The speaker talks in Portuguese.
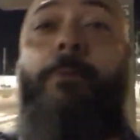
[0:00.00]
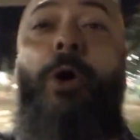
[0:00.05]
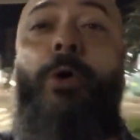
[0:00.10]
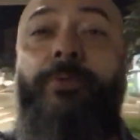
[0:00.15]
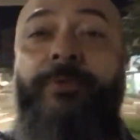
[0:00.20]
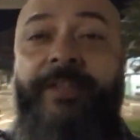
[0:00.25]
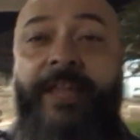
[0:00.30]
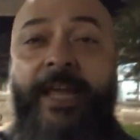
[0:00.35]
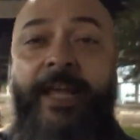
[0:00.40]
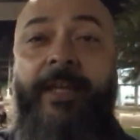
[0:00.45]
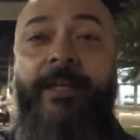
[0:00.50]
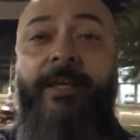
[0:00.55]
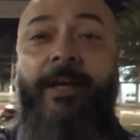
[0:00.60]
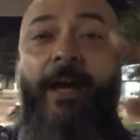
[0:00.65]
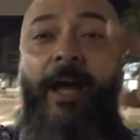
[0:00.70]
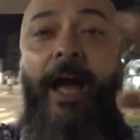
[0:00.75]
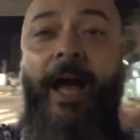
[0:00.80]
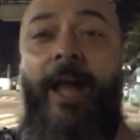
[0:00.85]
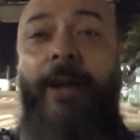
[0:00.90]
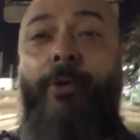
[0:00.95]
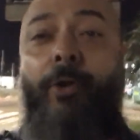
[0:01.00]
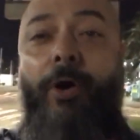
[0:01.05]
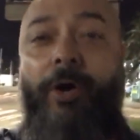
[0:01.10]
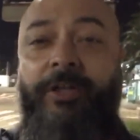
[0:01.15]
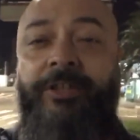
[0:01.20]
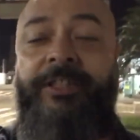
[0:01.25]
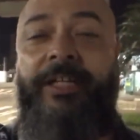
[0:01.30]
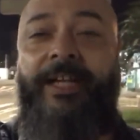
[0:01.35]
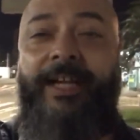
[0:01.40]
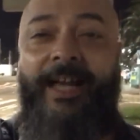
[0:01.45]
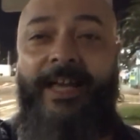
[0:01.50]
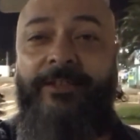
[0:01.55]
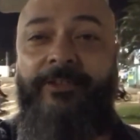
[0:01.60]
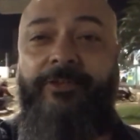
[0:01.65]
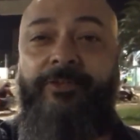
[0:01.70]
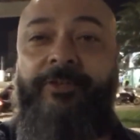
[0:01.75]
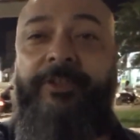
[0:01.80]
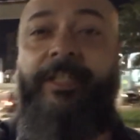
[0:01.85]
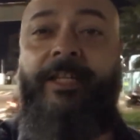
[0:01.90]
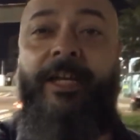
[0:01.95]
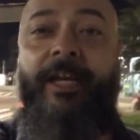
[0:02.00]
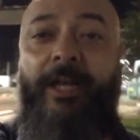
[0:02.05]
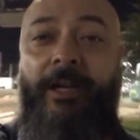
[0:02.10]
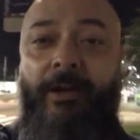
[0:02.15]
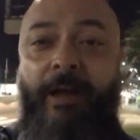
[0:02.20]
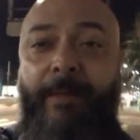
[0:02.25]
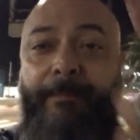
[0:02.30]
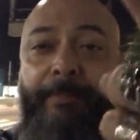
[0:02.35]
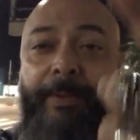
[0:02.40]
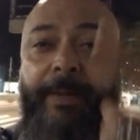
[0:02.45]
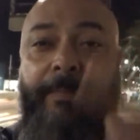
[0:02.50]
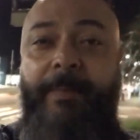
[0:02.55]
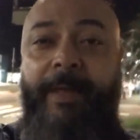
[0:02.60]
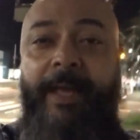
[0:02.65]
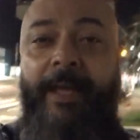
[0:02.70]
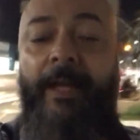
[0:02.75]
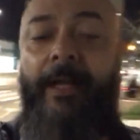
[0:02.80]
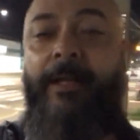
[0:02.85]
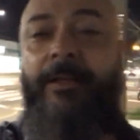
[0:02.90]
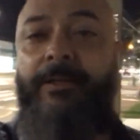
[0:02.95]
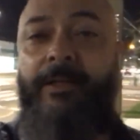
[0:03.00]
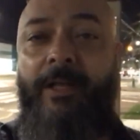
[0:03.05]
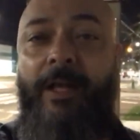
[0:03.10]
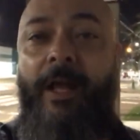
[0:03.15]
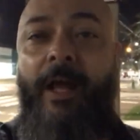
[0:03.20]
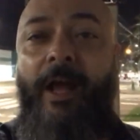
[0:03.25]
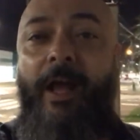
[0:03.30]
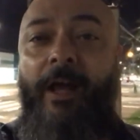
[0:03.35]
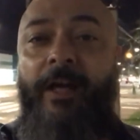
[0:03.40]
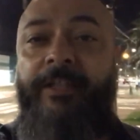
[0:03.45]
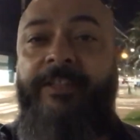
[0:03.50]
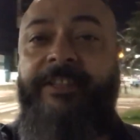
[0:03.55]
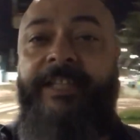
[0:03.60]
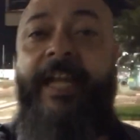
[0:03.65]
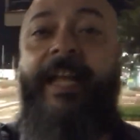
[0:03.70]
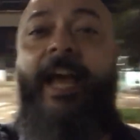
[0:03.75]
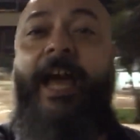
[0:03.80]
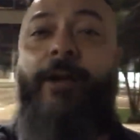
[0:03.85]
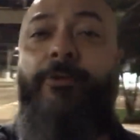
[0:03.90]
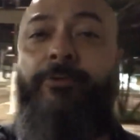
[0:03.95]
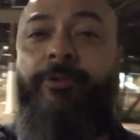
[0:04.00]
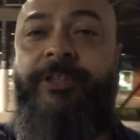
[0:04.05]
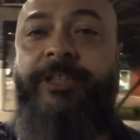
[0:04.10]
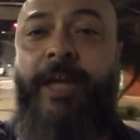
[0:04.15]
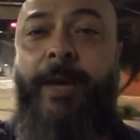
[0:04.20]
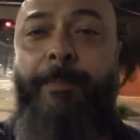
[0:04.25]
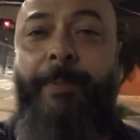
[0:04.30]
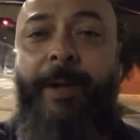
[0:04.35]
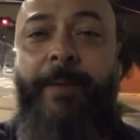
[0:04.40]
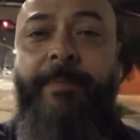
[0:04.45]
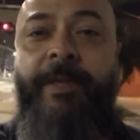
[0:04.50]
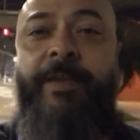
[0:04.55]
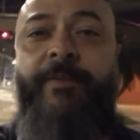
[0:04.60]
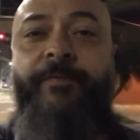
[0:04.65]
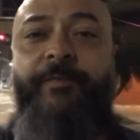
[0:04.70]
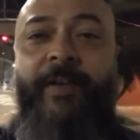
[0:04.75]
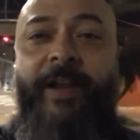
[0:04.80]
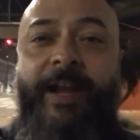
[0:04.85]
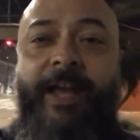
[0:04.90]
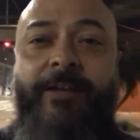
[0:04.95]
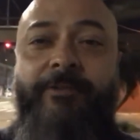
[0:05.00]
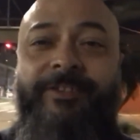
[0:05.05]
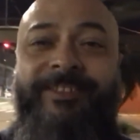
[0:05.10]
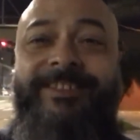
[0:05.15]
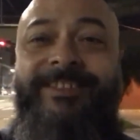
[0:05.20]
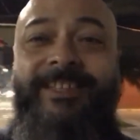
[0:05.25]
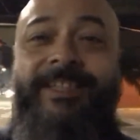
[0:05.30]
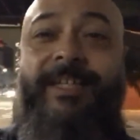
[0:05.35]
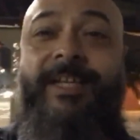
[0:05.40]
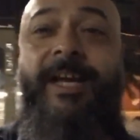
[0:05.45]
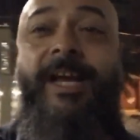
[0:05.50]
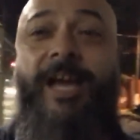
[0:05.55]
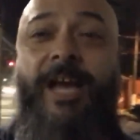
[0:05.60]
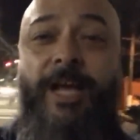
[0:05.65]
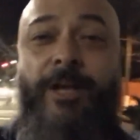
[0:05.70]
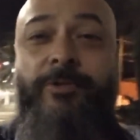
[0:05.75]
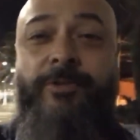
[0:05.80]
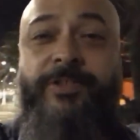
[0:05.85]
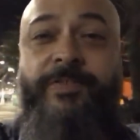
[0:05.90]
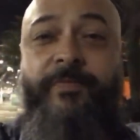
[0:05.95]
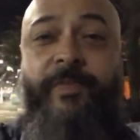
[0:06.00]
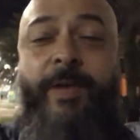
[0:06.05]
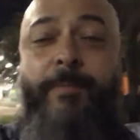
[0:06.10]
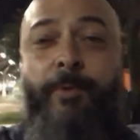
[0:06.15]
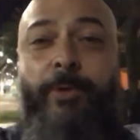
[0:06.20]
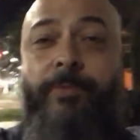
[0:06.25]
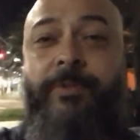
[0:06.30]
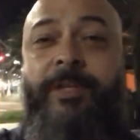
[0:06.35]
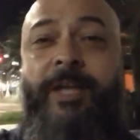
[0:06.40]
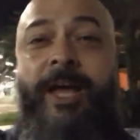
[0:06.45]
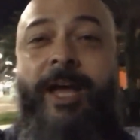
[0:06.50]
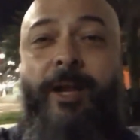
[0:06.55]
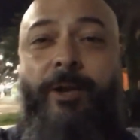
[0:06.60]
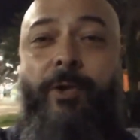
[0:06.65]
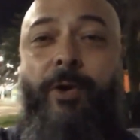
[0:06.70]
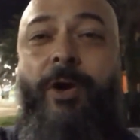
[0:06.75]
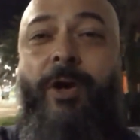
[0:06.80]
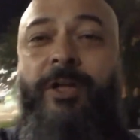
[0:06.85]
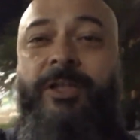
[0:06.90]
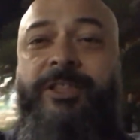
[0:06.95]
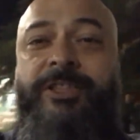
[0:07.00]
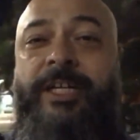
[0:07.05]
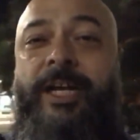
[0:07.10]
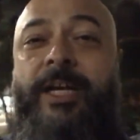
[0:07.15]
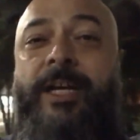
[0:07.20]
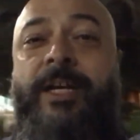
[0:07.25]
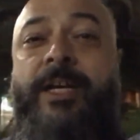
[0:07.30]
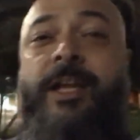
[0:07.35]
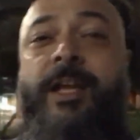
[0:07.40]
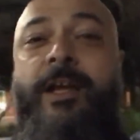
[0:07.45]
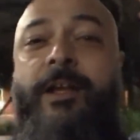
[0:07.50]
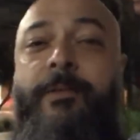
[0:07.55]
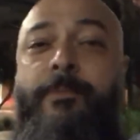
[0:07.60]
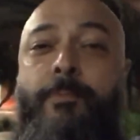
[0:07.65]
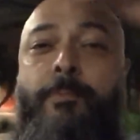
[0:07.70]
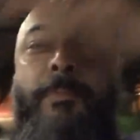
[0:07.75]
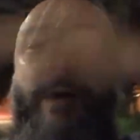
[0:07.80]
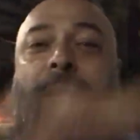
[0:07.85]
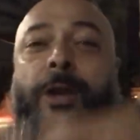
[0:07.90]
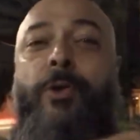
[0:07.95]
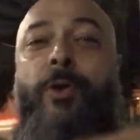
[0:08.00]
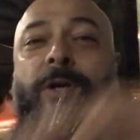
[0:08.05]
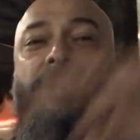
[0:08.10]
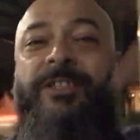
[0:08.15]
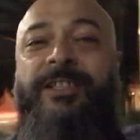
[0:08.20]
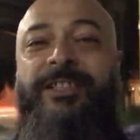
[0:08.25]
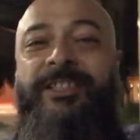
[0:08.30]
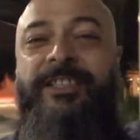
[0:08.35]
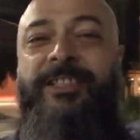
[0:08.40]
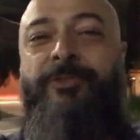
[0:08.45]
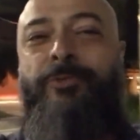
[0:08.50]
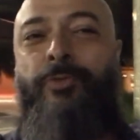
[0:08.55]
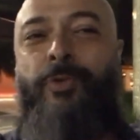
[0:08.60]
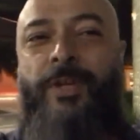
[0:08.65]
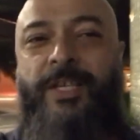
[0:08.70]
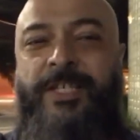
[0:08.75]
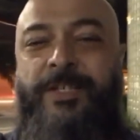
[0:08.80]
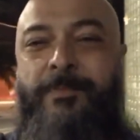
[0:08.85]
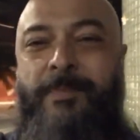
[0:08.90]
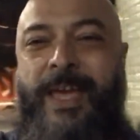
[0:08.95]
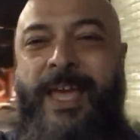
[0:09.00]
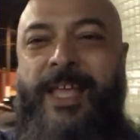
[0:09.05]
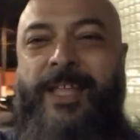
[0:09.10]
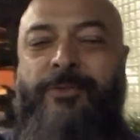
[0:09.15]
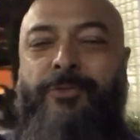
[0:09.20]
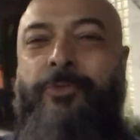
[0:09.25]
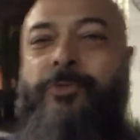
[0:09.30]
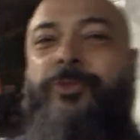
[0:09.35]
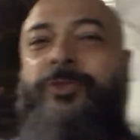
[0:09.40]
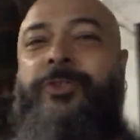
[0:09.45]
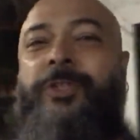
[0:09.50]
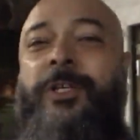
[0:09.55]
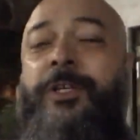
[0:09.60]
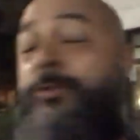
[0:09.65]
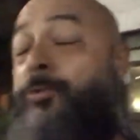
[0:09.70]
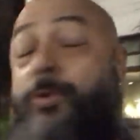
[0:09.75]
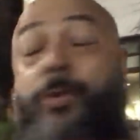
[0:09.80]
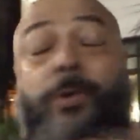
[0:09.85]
montei a loja Casa do Cigano, a primeira. Chegaram um dia para mim e falaram: Cigano, você vai montar a loja, uma loja de dois metros,